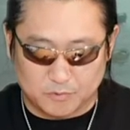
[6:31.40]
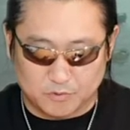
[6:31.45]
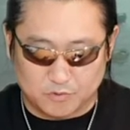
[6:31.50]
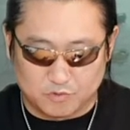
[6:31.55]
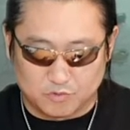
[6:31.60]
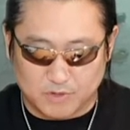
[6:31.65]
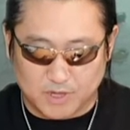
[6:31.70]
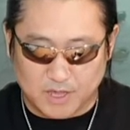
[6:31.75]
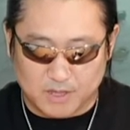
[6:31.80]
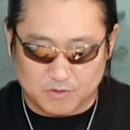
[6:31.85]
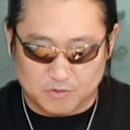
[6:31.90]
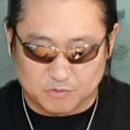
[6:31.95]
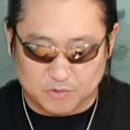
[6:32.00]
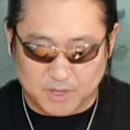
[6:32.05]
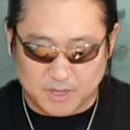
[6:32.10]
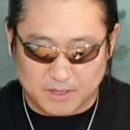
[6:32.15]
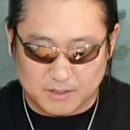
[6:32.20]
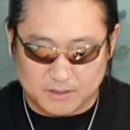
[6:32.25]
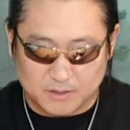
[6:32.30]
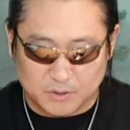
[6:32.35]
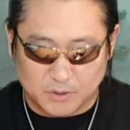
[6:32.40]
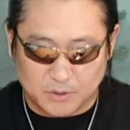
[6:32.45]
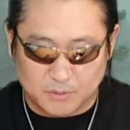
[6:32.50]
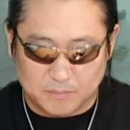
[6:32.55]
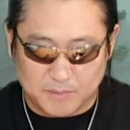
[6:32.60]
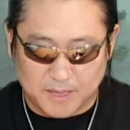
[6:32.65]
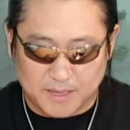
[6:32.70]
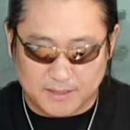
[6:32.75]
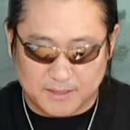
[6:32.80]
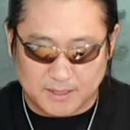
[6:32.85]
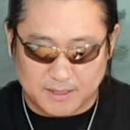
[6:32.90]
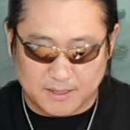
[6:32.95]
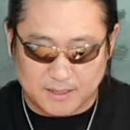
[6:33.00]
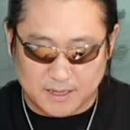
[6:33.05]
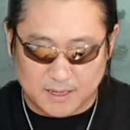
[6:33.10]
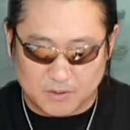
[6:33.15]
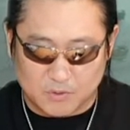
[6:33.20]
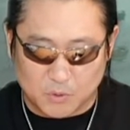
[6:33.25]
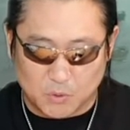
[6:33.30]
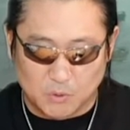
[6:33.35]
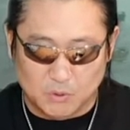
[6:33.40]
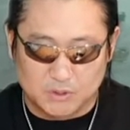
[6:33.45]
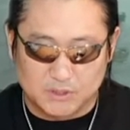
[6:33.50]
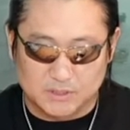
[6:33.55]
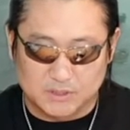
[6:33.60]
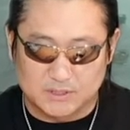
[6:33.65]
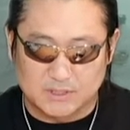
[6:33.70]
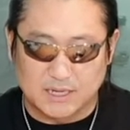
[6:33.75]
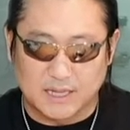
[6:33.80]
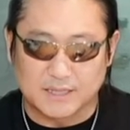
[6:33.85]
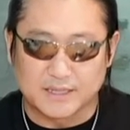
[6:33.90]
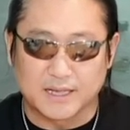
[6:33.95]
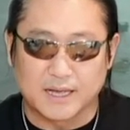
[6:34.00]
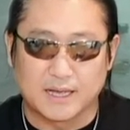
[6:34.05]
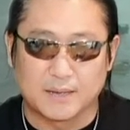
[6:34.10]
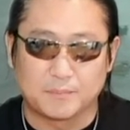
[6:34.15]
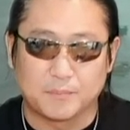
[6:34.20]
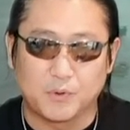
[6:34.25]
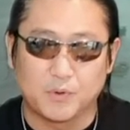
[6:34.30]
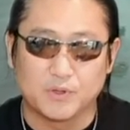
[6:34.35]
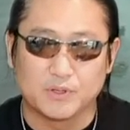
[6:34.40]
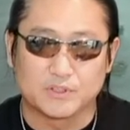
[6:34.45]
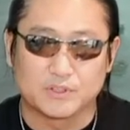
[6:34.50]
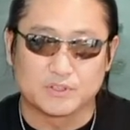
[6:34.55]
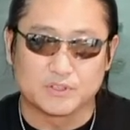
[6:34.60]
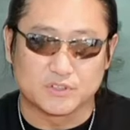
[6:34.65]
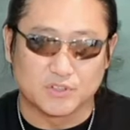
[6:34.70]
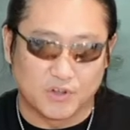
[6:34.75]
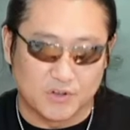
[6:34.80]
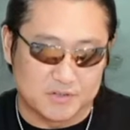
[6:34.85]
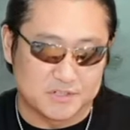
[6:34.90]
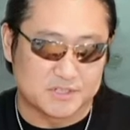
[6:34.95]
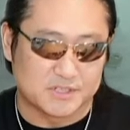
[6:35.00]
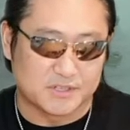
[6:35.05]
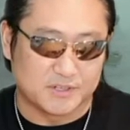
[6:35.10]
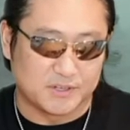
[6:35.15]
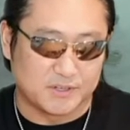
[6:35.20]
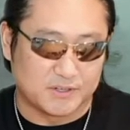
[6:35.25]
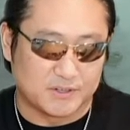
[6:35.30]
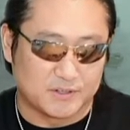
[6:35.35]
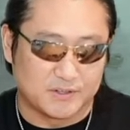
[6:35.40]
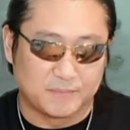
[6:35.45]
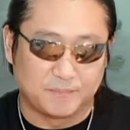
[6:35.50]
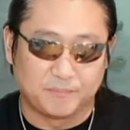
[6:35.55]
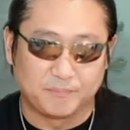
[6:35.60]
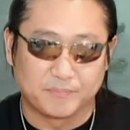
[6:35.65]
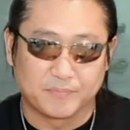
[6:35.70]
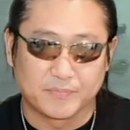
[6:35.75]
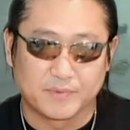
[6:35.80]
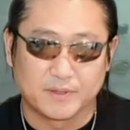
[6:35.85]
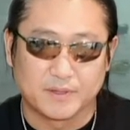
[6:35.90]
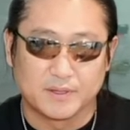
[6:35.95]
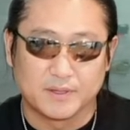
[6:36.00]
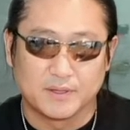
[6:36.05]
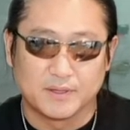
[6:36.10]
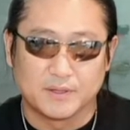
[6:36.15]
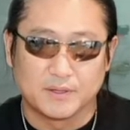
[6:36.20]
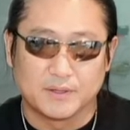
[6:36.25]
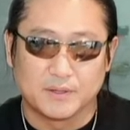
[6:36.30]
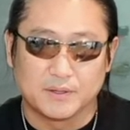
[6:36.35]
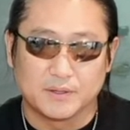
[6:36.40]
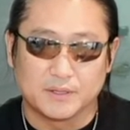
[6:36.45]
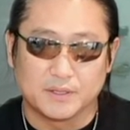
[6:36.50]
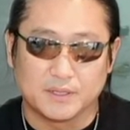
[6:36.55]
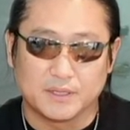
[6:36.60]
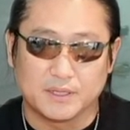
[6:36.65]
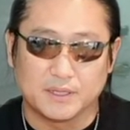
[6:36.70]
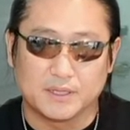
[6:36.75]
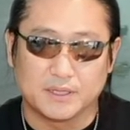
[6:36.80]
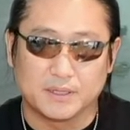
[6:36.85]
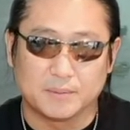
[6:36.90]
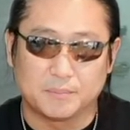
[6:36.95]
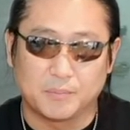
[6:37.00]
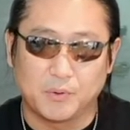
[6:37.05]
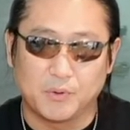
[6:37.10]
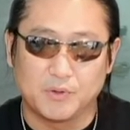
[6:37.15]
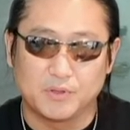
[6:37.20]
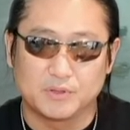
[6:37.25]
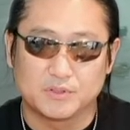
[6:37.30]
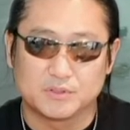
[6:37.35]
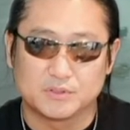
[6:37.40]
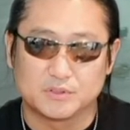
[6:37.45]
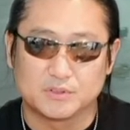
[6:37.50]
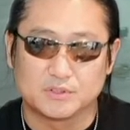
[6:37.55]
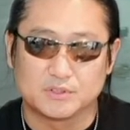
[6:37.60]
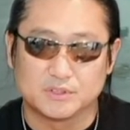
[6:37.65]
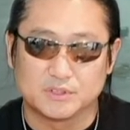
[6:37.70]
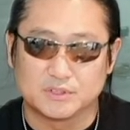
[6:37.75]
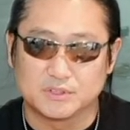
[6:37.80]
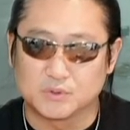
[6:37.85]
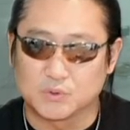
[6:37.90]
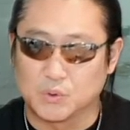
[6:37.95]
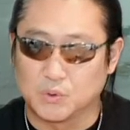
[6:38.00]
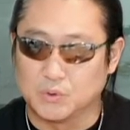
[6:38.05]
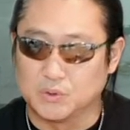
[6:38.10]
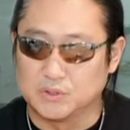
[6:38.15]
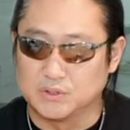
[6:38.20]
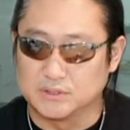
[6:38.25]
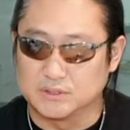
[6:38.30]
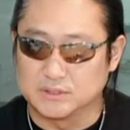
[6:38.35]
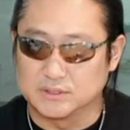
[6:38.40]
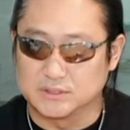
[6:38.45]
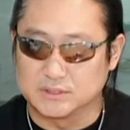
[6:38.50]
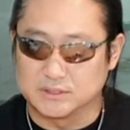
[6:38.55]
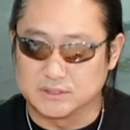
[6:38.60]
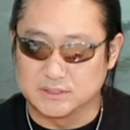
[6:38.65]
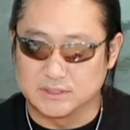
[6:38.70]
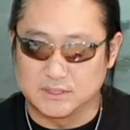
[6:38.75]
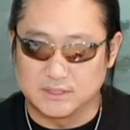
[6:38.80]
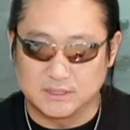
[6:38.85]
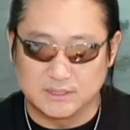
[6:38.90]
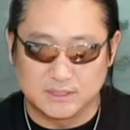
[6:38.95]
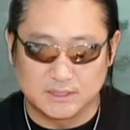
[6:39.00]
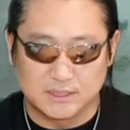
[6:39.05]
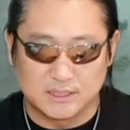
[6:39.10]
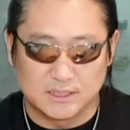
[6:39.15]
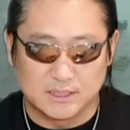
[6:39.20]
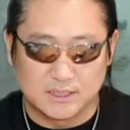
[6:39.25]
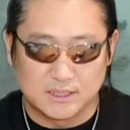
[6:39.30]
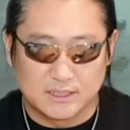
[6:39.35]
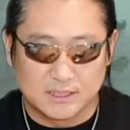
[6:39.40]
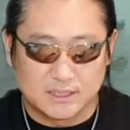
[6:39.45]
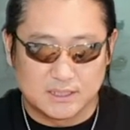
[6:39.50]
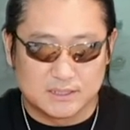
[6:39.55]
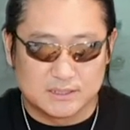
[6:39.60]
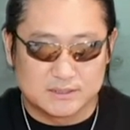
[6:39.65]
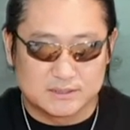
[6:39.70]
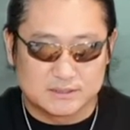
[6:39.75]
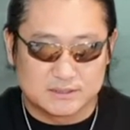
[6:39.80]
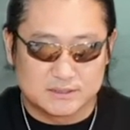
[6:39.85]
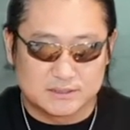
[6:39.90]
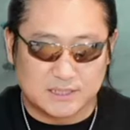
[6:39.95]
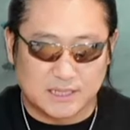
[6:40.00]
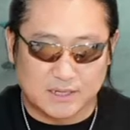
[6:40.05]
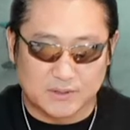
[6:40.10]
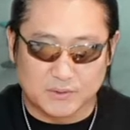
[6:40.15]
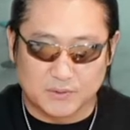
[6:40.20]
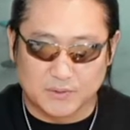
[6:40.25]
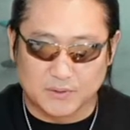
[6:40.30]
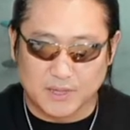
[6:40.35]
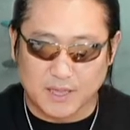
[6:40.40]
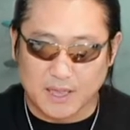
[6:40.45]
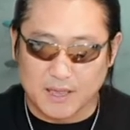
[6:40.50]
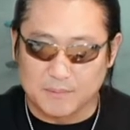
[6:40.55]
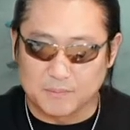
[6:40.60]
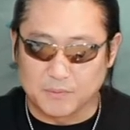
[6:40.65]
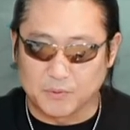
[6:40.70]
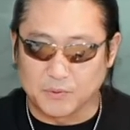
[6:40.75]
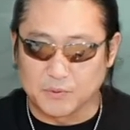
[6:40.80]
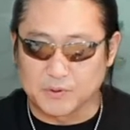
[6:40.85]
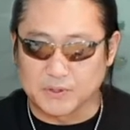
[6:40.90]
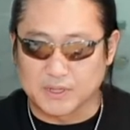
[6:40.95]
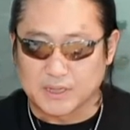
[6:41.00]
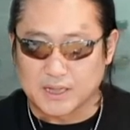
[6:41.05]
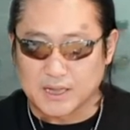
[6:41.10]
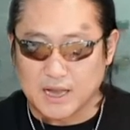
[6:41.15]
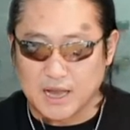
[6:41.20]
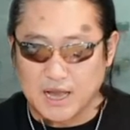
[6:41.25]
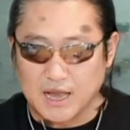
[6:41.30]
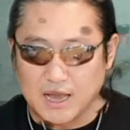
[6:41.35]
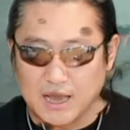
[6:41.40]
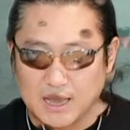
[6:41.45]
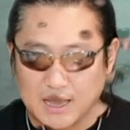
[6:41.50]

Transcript: 두 개 크롬에다가 골드를 하나 포인트로 넣었어요. 이 포인트로 넣은 골드를 착용해 볼까